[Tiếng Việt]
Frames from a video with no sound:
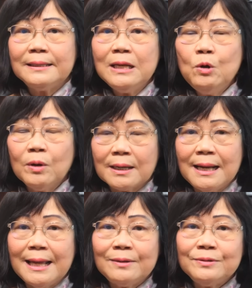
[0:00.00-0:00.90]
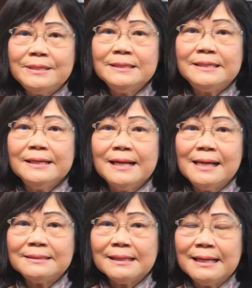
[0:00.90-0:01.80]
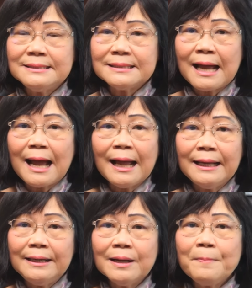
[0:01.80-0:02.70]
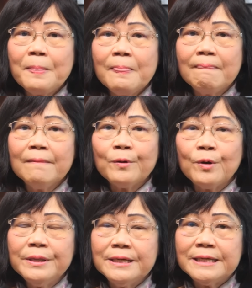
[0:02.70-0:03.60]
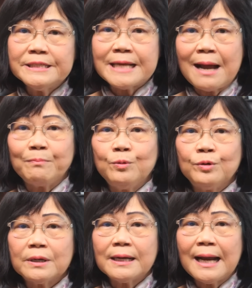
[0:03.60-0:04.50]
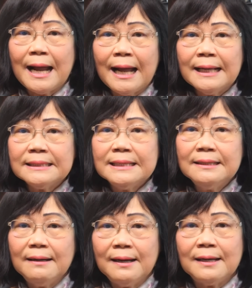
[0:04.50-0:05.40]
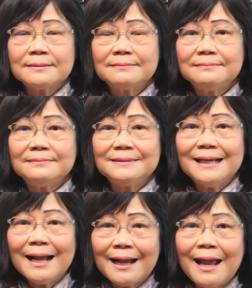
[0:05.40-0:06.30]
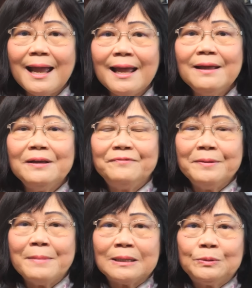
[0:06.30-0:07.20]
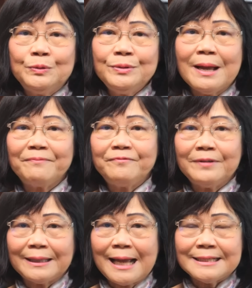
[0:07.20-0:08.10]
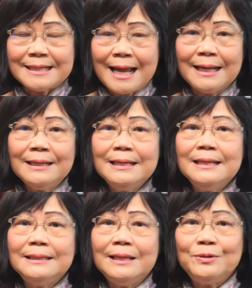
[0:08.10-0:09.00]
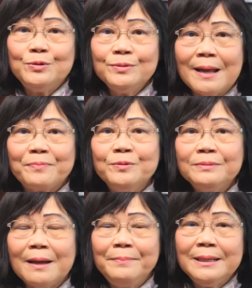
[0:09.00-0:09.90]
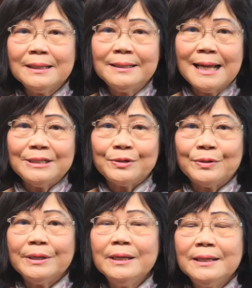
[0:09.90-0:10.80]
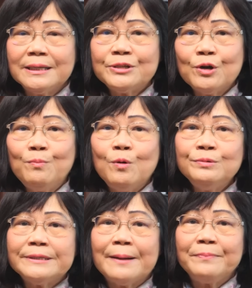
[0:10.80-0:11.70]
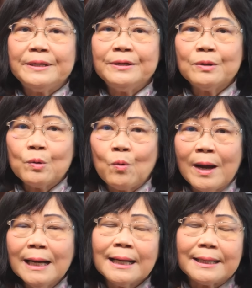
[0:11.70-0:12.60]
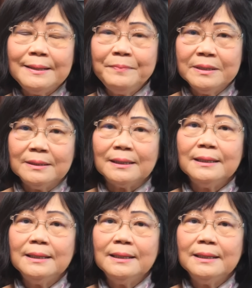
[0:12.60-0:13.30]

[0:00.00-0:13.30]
Cái luật lệ của chương trình SSI đó nó có những cái ràng buộc khá à, khắc khe về mặt thu nhập và tài sản thì thu nhập chúng ta biết ở đây rồi cái số 400 thì nó quá là khiêm nhường